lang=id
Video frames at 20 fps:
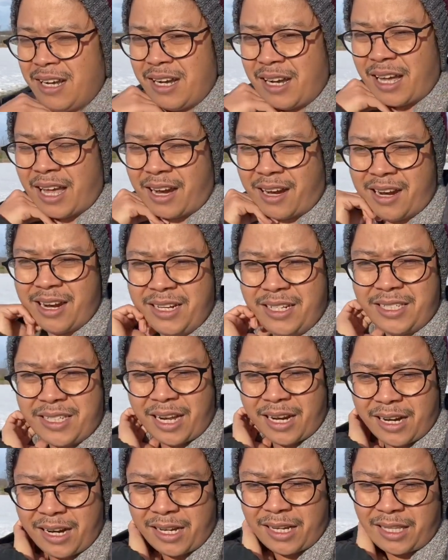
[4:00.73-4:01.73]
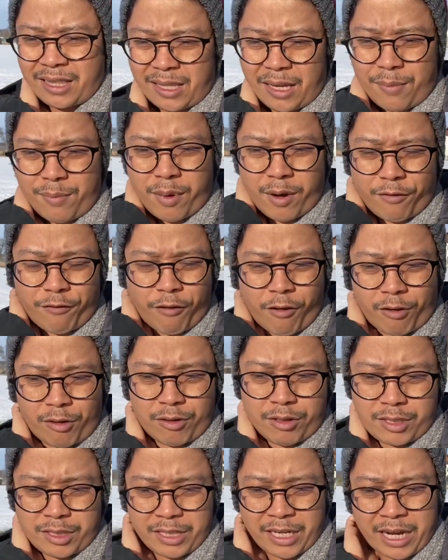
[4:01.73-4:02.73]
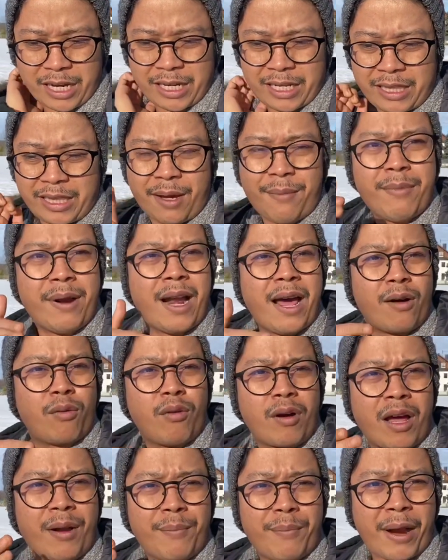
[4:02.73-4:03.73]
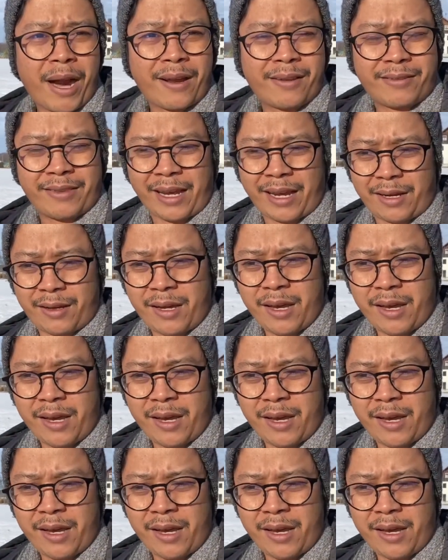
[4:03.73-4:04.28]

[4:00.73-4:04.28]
karena di sana kita berfokus ya kita melakukan praktek